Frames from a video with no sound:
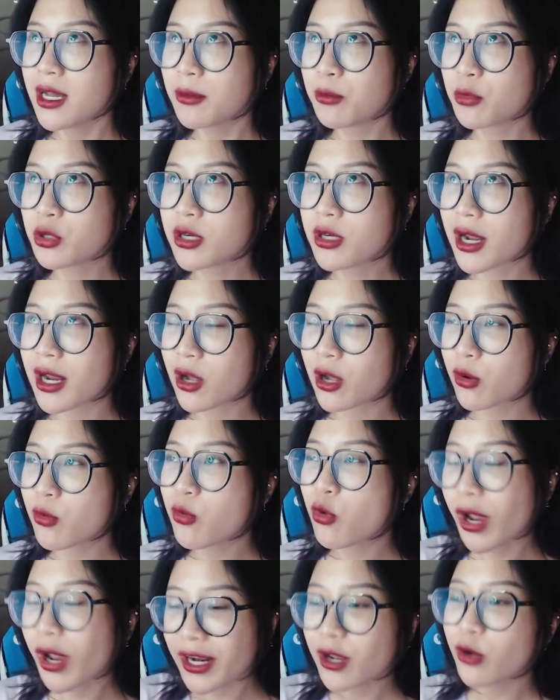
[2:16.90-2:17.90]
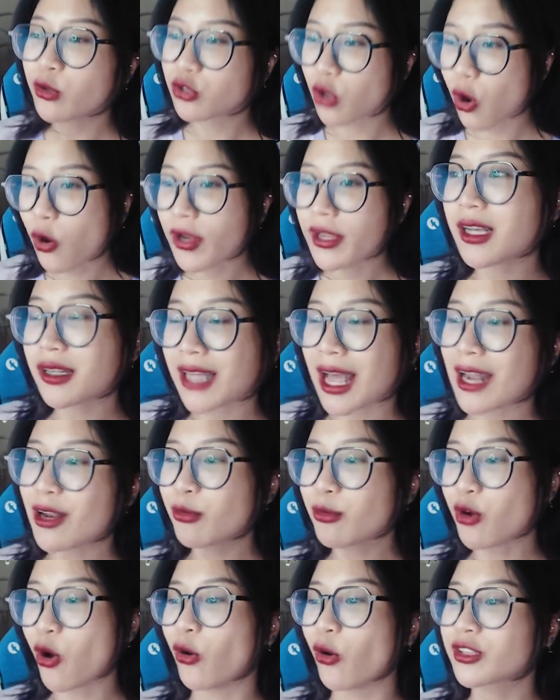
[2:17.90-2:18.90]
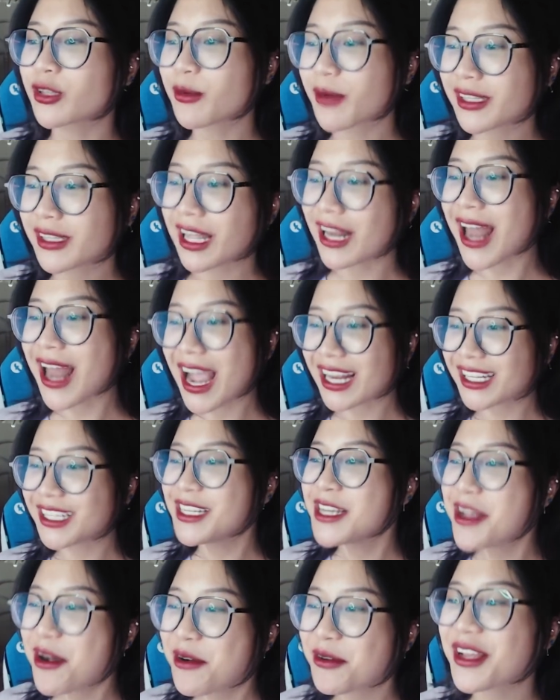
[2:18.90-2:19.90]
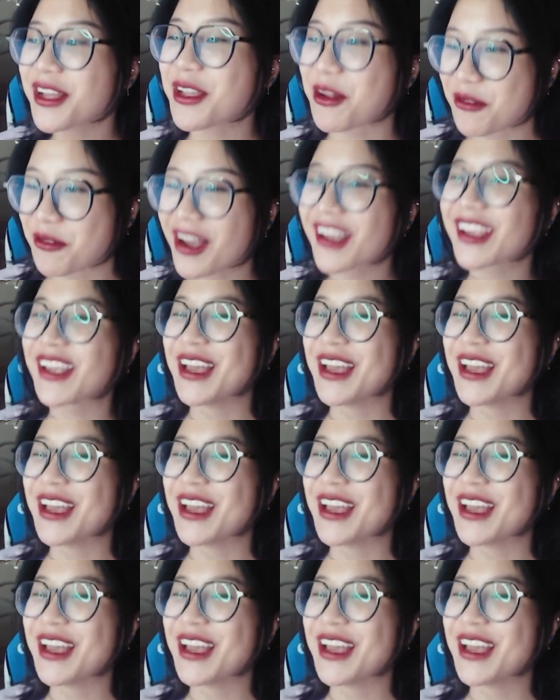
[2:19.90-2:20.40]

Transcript: một người là cũng quen lâu rồi tán ông đổ xong cái tán lại thì yêu đấy kiểu vậy